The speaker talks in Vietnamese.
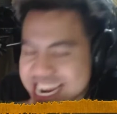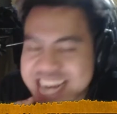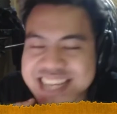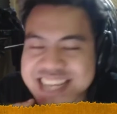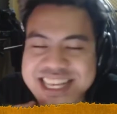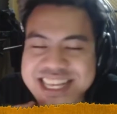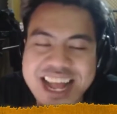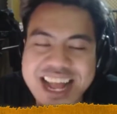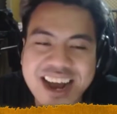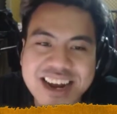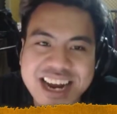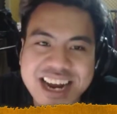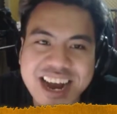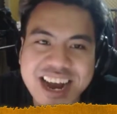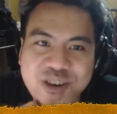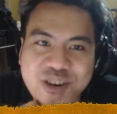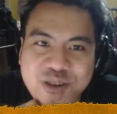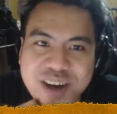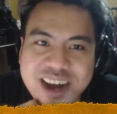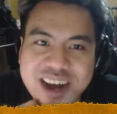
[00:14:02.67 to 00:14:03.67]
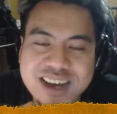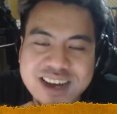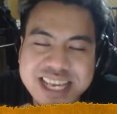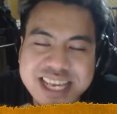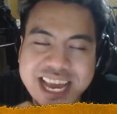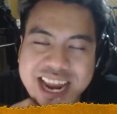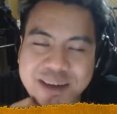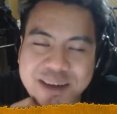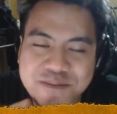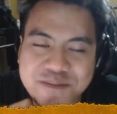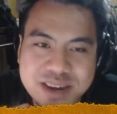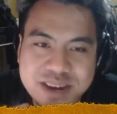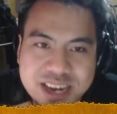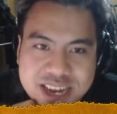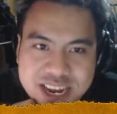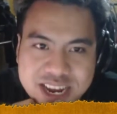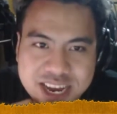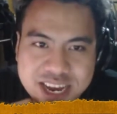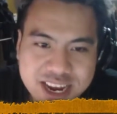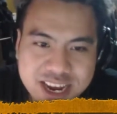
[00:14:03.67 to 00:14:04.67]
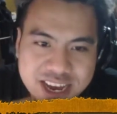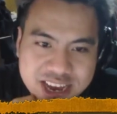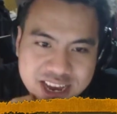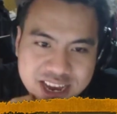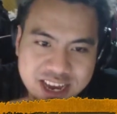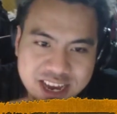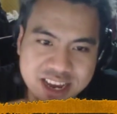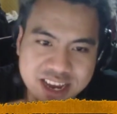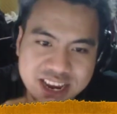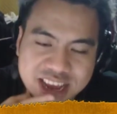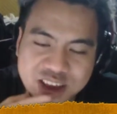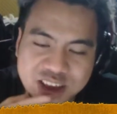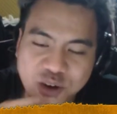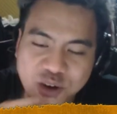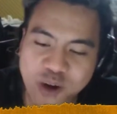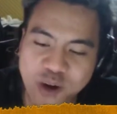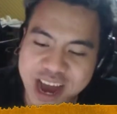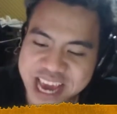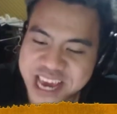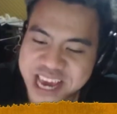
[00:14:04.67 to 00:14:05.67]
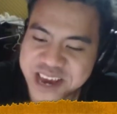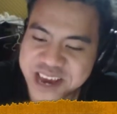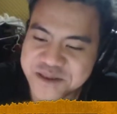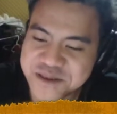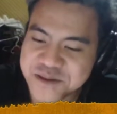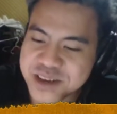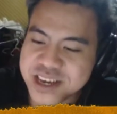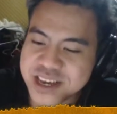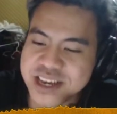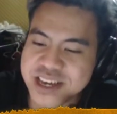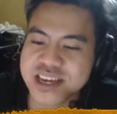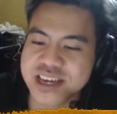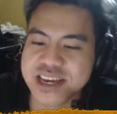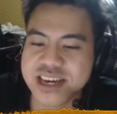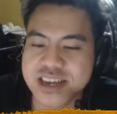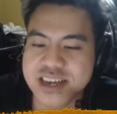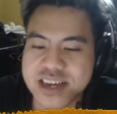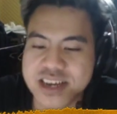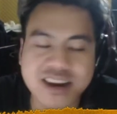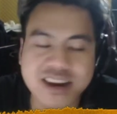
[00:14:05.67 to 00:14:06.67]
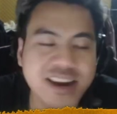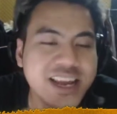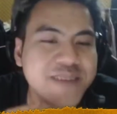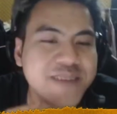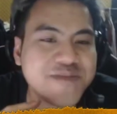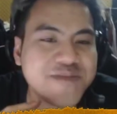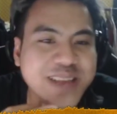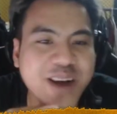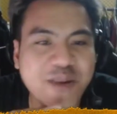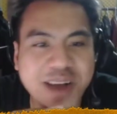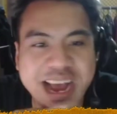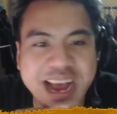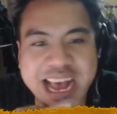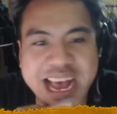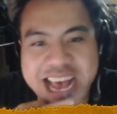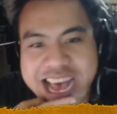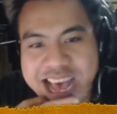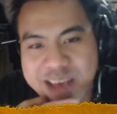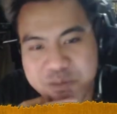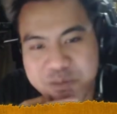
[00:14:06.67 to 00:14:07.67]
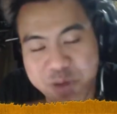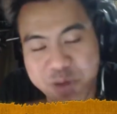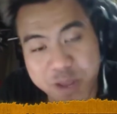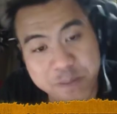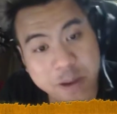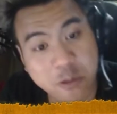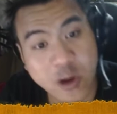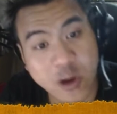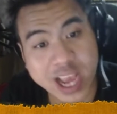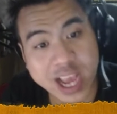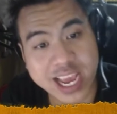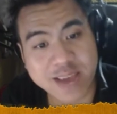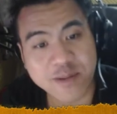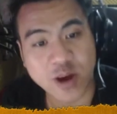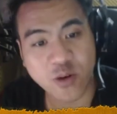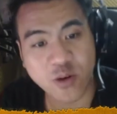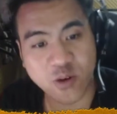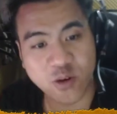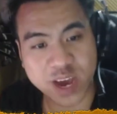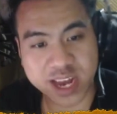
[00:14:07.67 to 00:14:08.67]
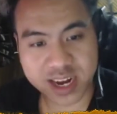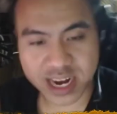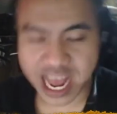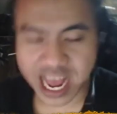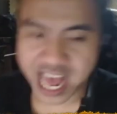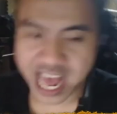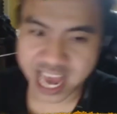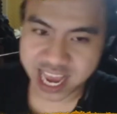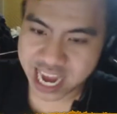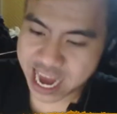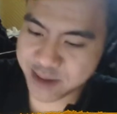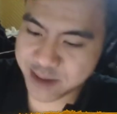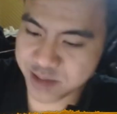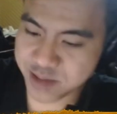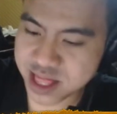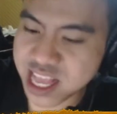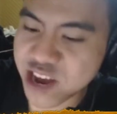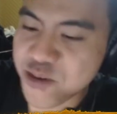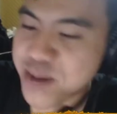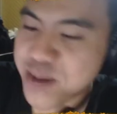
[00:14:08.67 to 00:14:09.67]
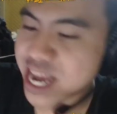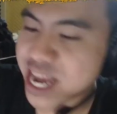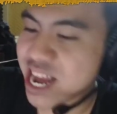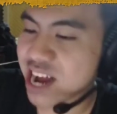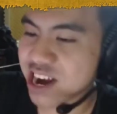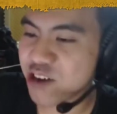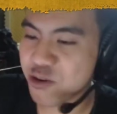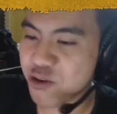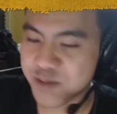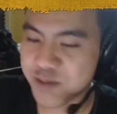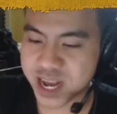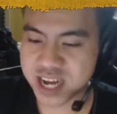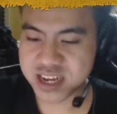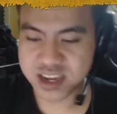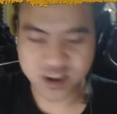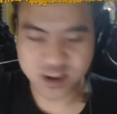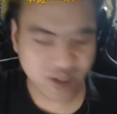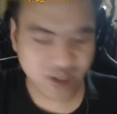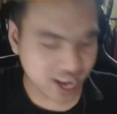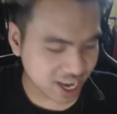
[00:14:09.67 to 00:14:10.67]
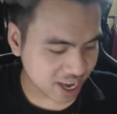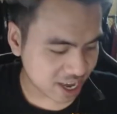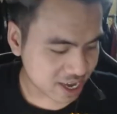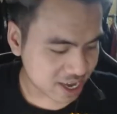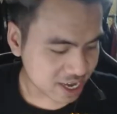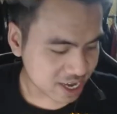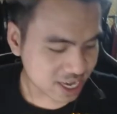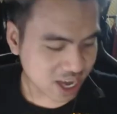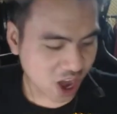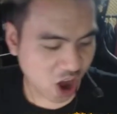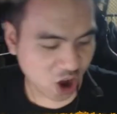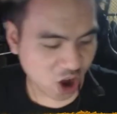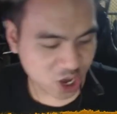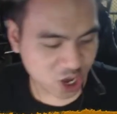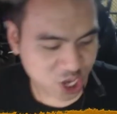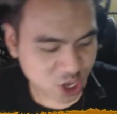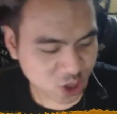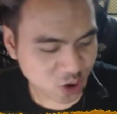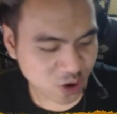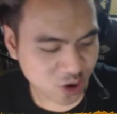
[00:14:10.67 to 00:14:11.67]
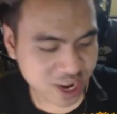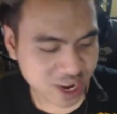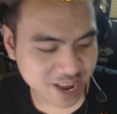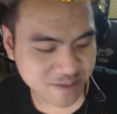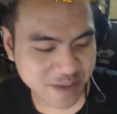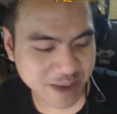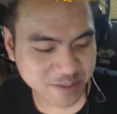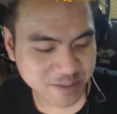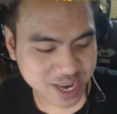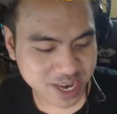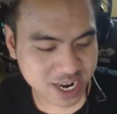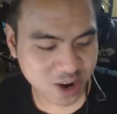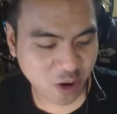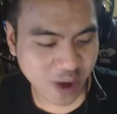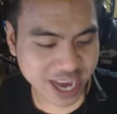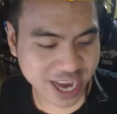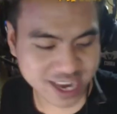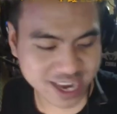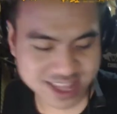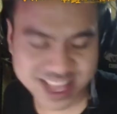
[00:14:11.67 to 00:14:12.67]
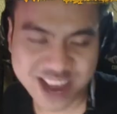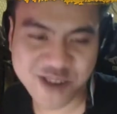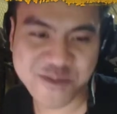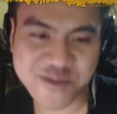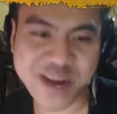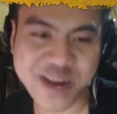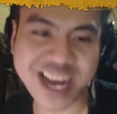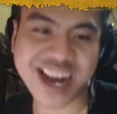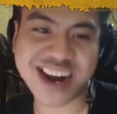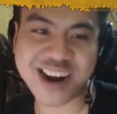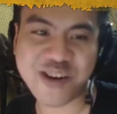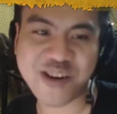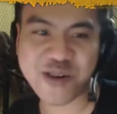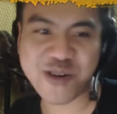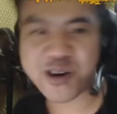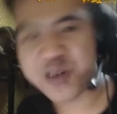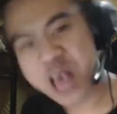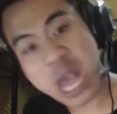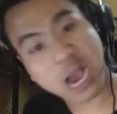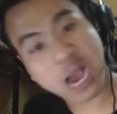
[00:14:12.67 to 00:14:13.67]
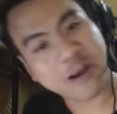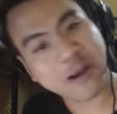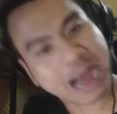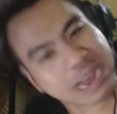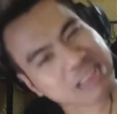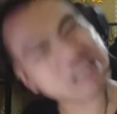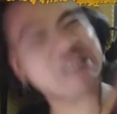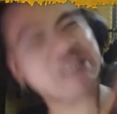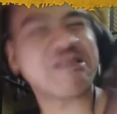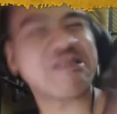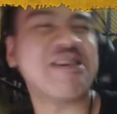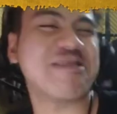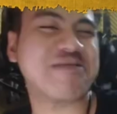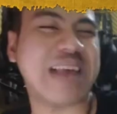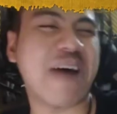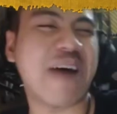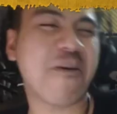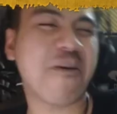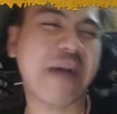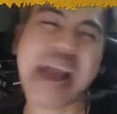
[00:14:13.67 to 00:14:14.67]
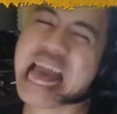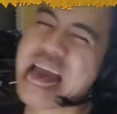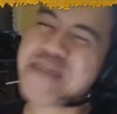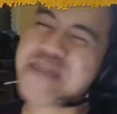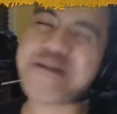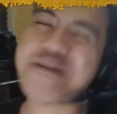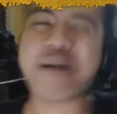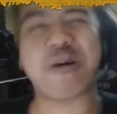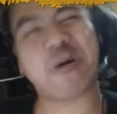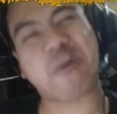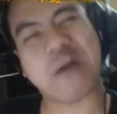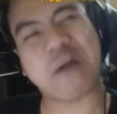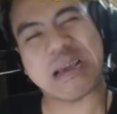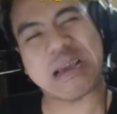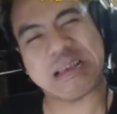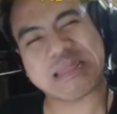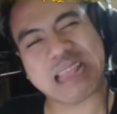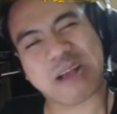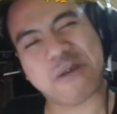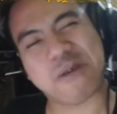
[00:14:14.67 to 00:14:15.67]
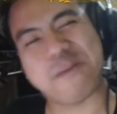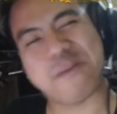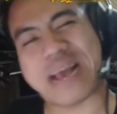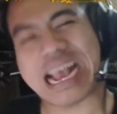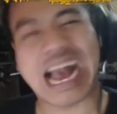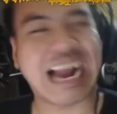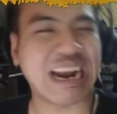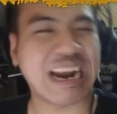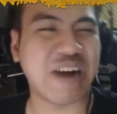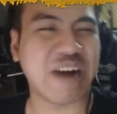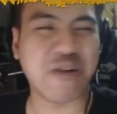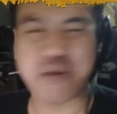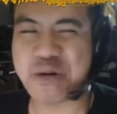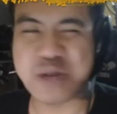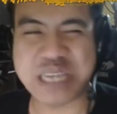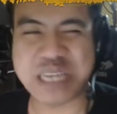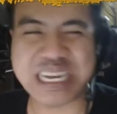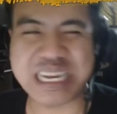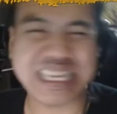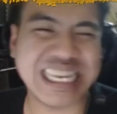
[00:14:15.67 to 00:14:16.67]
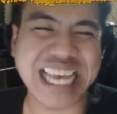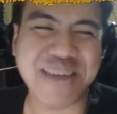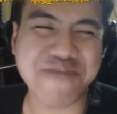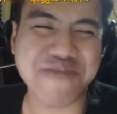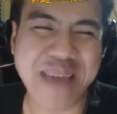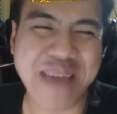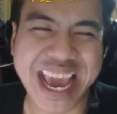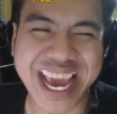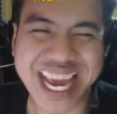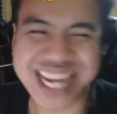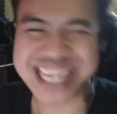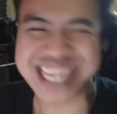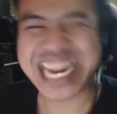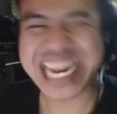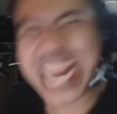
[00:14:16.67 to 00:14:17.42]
đang đang đang cố gắng set up để để để đi quay clip giáo ca đi mẹ của anh em nào quen ai làm ở Techcombank hàng đậu không nhỉ có thể hỏi cho tôi đi mẹ nhờ quay ở Techcombank hàng đậu các bạn cứ tưởng tượng giáo ca mà còn quay ở Techcombank hàng đậu rồi chắc giết mẹ hết